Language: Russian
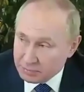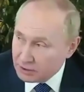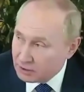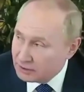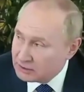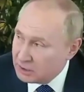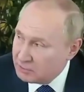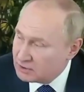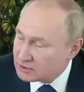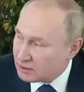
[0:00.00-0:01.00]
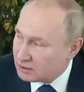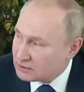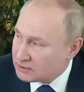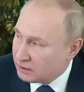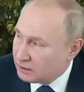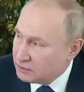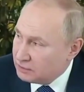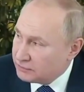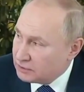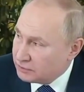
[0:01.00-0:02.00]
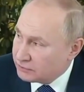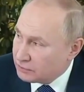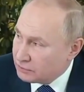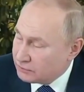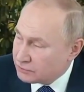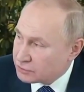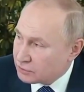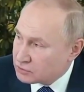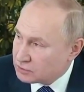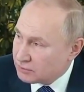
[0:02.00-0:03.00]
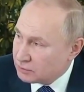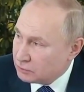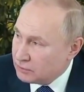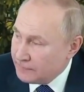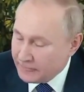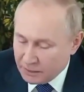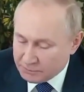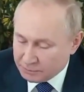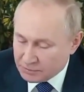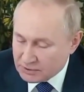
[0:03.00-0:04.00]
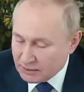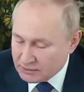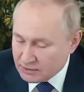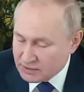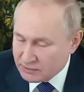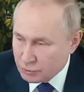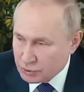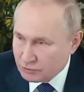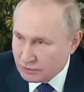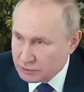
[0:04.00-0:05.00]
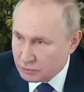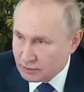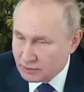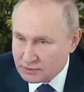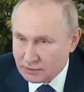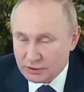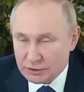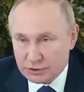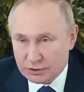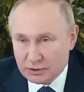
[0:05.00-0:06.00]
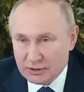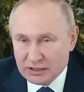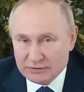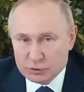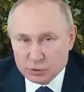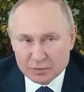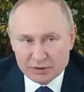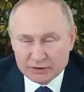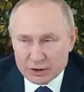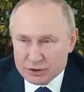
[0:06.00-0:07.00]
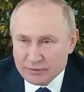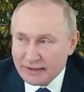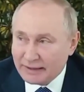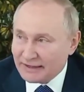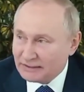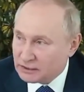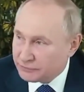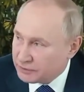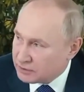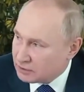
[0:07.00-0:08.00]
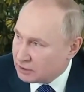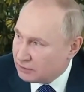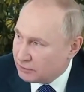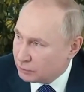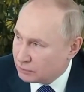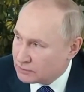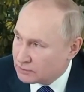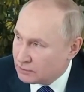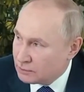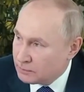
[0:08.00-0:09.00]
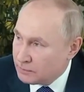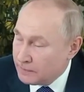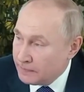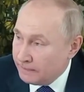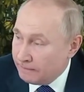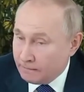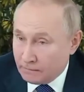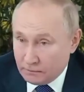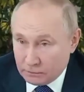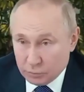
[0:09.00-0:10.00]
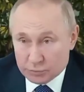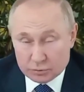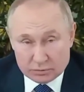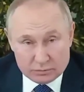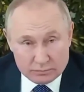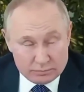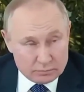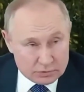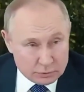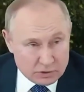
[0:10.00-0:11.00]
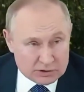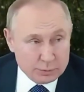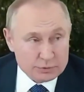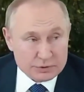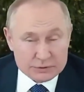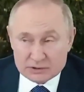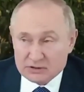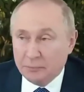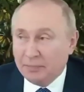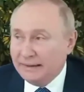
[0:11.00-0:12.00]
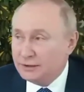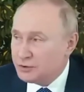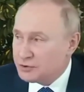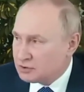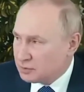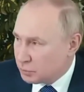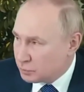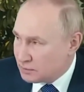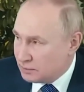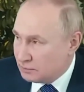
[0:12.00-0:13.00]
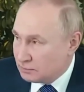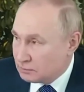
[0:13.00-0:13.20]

приехали три министра иностранных дел в Киев – 2014 году и подписали с действующей властью тогда соглашение и выступили в качестве гарантов этих договоренностей о том, что ситуация будет развиваться в политическом русле.